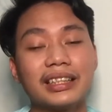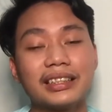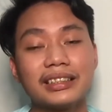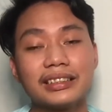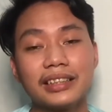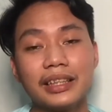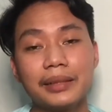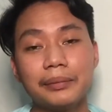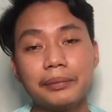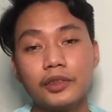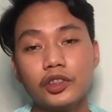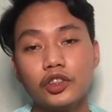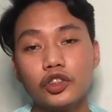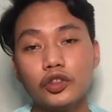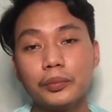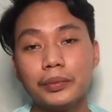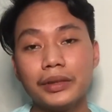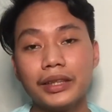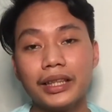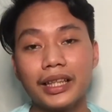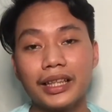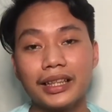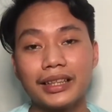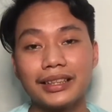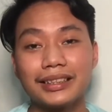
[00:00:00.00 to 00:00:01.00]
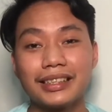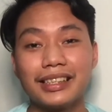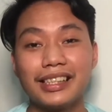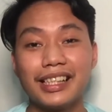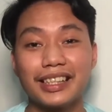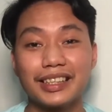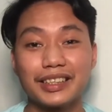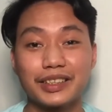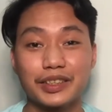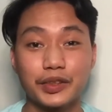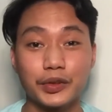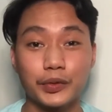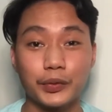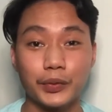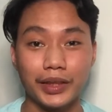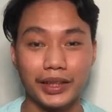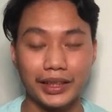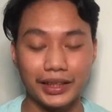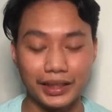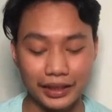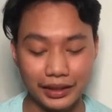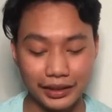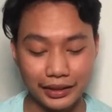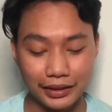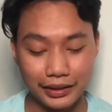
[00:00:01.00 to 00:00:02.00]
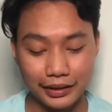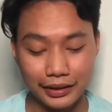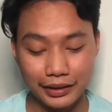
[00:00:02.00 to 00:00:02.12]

last time kong umiyak is last week.